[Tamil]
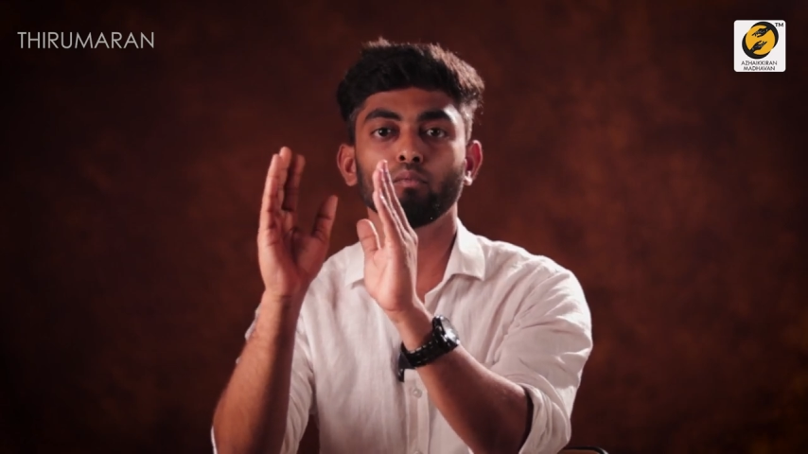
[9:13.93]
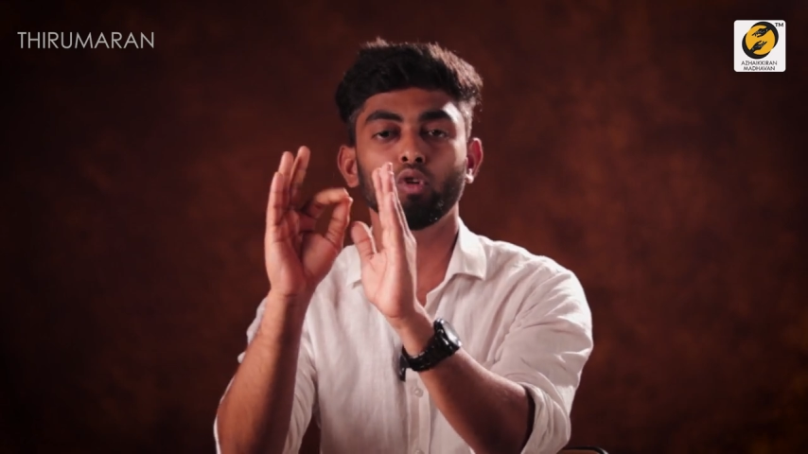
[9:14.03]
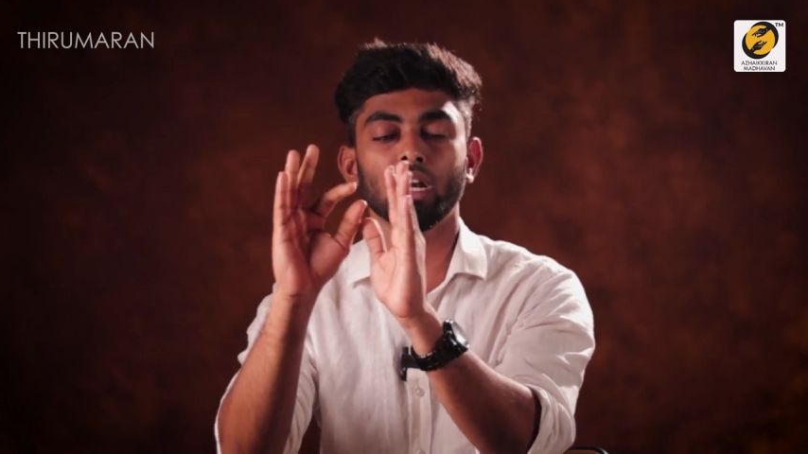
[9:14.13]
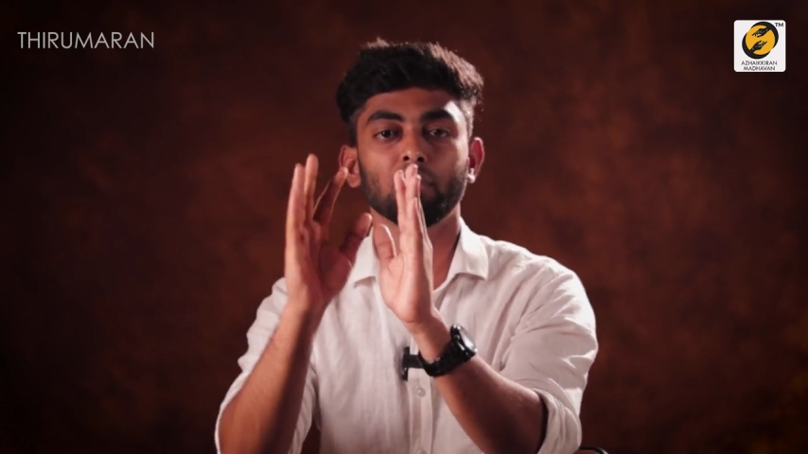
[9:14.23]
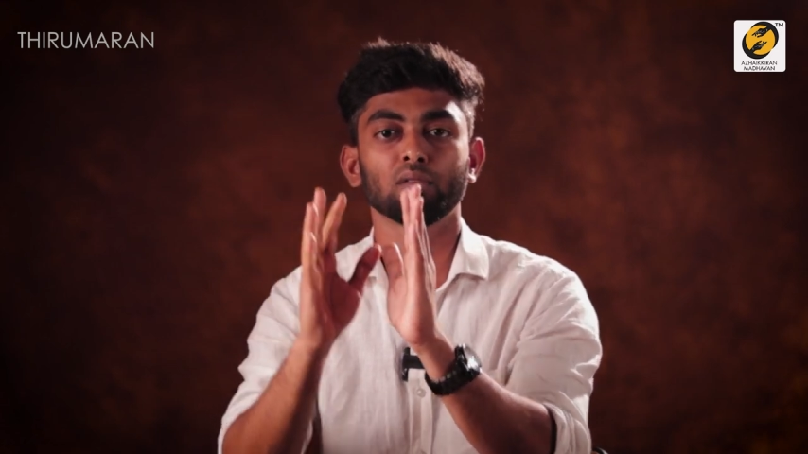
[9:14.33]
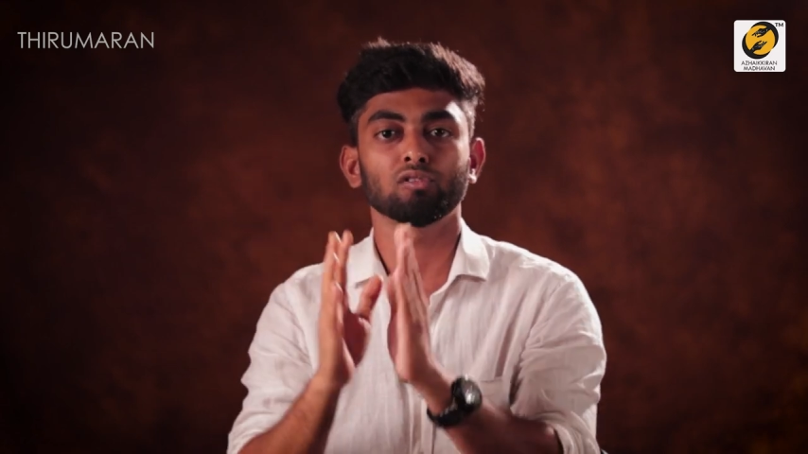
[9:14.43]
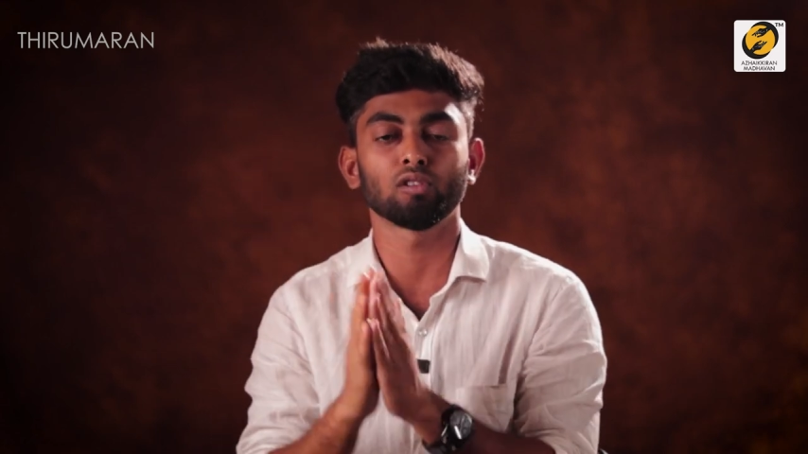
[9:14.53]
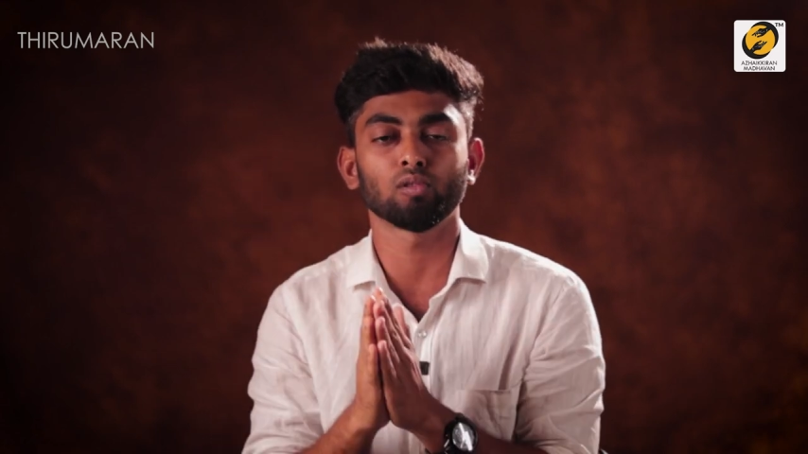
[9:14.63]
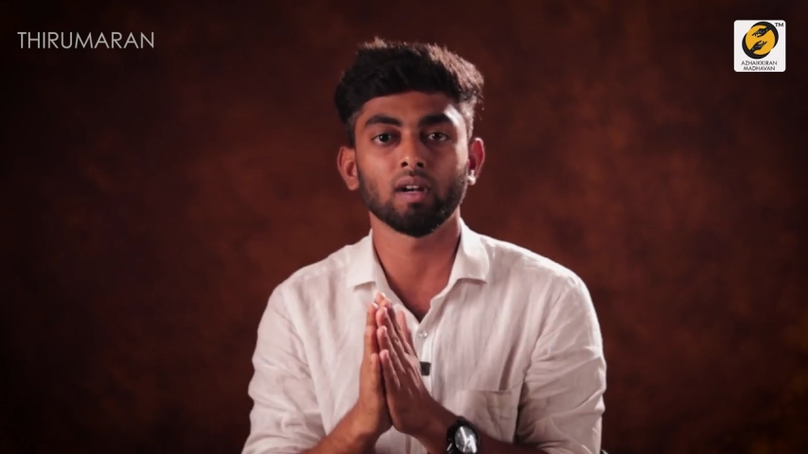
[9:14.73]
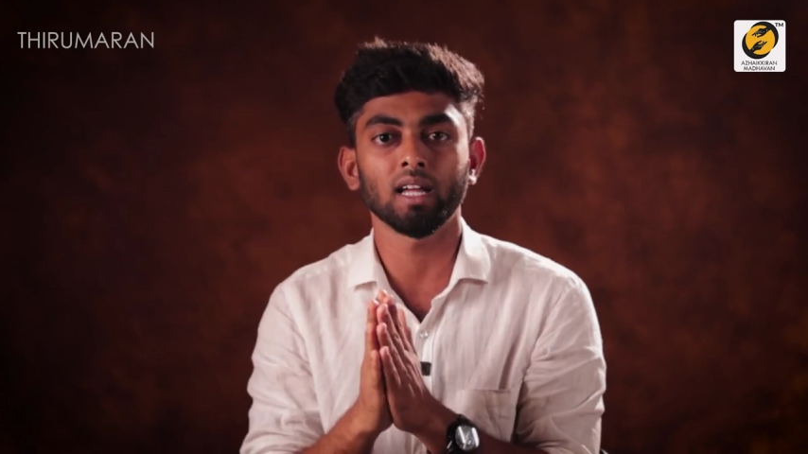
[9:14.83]
மூன்றாம் இடம்
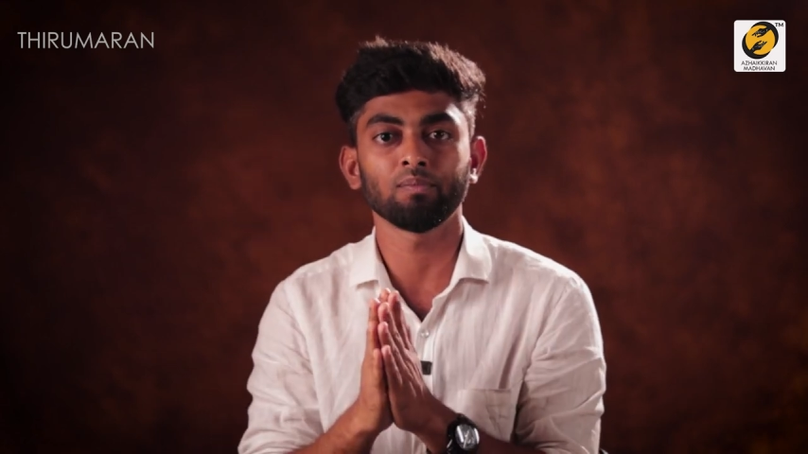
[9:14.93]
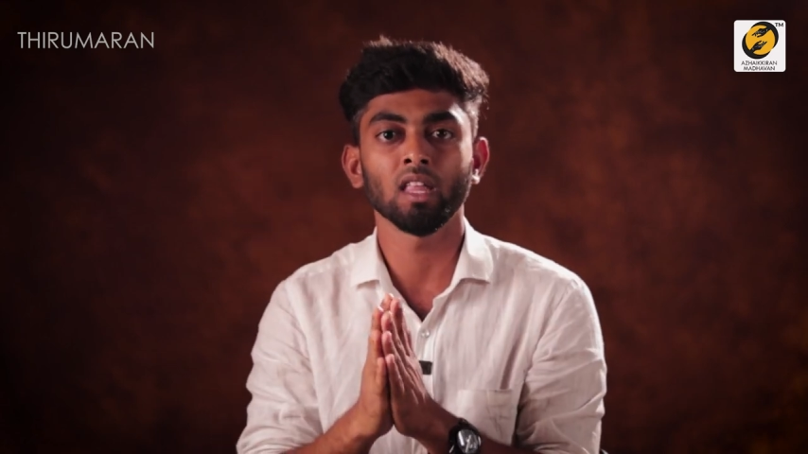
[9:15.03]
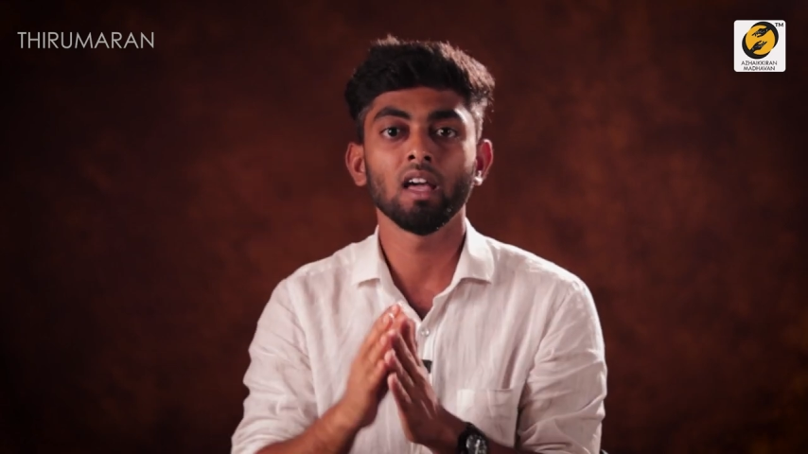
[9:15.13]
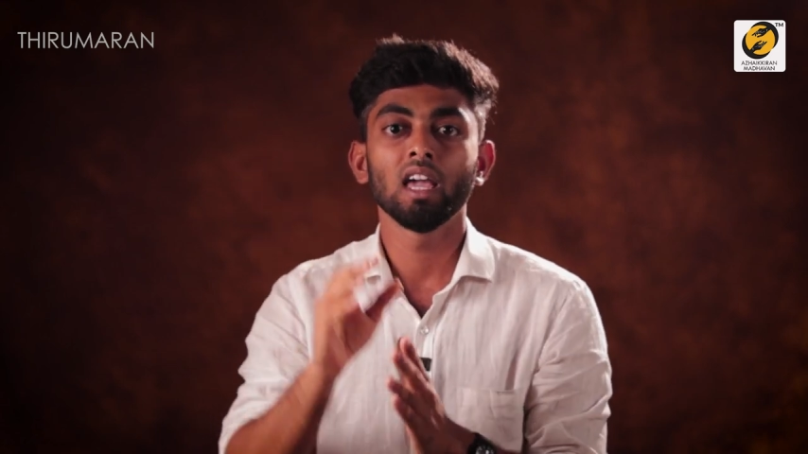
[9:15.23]
சொல்லி சொன்னேன்